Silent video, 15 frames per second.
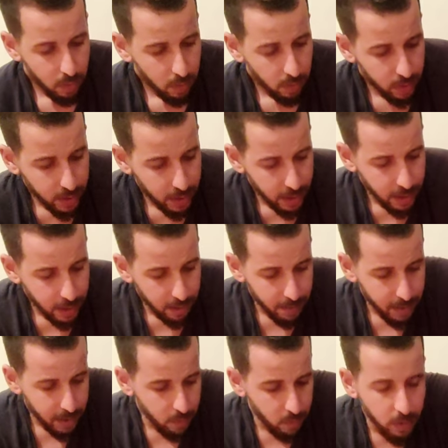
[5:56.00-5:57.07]
ورجعت دابا
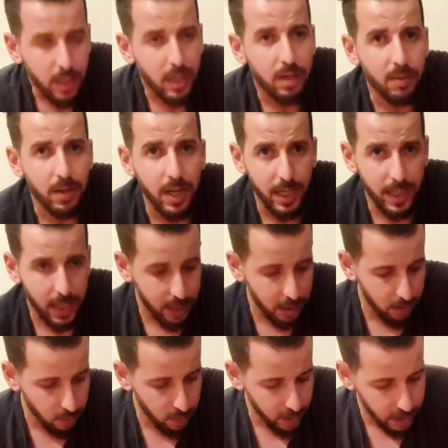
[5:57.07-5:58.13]
كنوكل بها انا
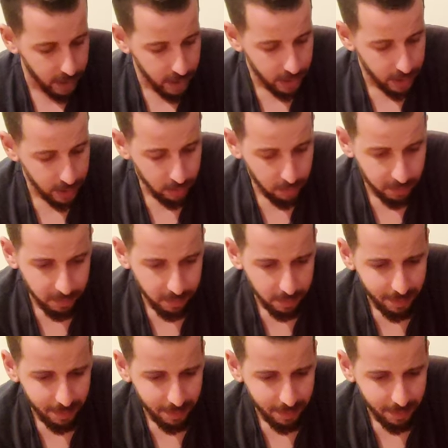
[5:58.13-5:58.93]
غادي نوريها لكم